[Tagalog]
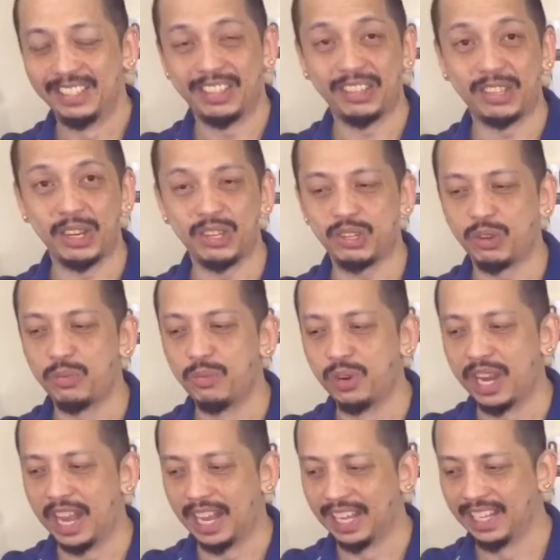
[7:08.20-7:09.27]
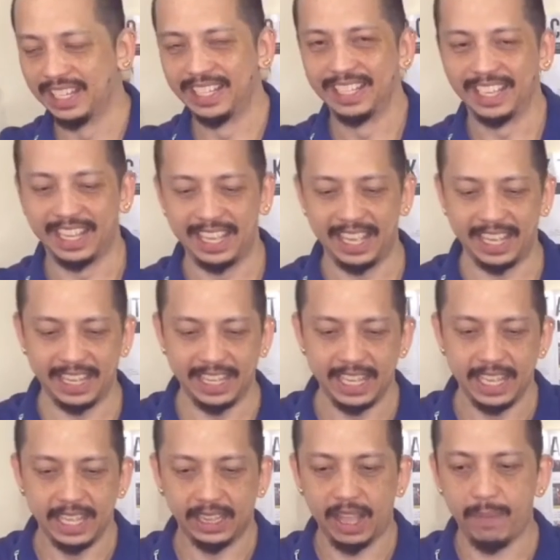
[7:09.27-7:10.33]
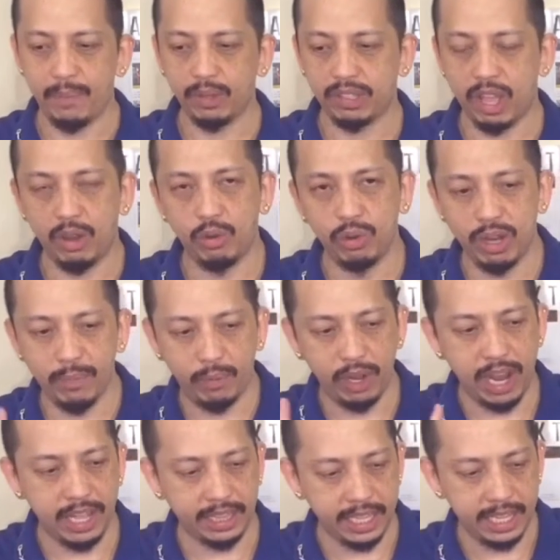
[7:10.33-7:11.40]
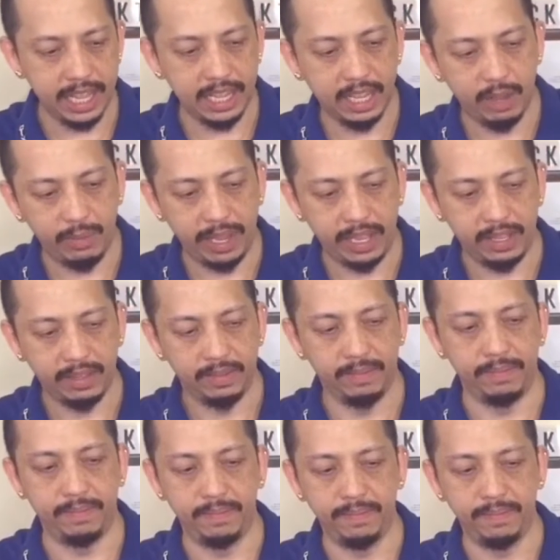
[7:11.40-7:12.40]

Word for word: Sa search ko muna. Ayan. Tapos, ang una po natin gagawin,